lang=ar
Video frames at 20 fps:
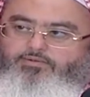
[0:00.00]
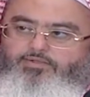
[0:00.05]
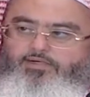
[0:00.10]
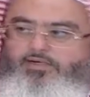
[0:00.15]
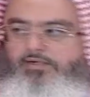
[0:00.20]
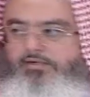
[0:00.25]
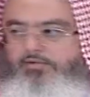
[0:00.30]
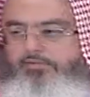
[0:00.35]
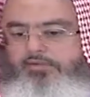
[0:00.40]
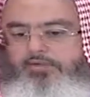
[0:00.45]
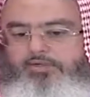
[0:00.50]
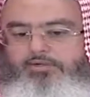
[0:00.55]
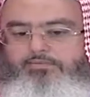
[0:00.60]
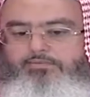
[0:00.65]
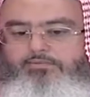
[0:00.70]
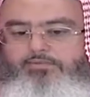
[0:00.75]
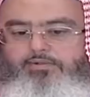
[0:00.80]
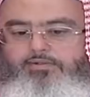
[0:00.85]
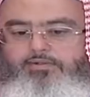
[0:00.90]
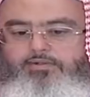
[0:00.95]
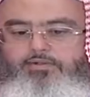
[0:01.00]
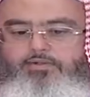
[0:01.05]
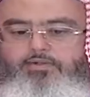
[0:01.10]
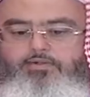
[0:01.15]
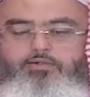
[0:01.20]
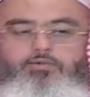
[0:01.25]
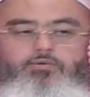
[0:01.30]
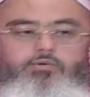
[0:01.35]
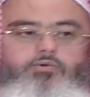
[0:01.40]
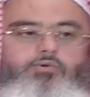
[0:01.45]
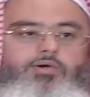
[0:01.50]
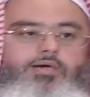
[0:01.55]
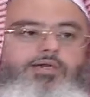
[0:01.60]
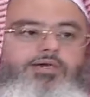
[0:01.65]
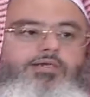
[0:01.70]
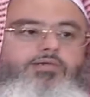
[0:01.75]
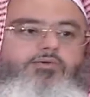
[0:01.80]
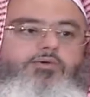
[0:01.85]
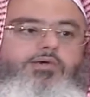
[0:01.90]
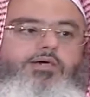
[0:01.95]
لأنه محرم
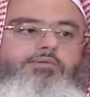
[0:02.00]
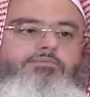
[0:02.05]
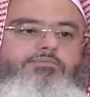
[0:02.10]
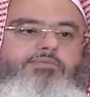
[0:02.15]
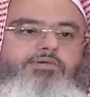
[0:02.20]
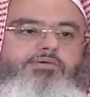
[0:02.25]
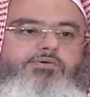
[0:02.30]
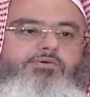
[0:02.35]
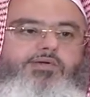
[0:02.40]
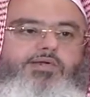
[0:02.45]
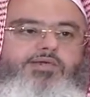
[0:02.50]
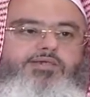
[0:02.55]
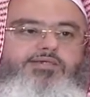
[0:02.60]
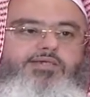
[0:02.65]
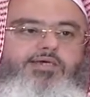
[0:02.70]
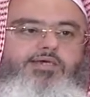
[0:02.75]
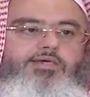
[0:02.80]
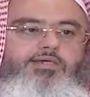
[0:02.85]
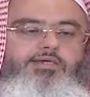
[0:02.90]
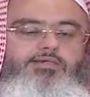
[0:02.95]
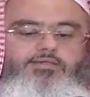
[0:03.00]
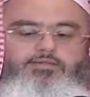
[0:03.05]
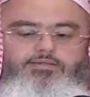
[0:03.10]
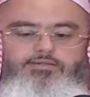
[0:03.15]
ولا تخمروا رأسه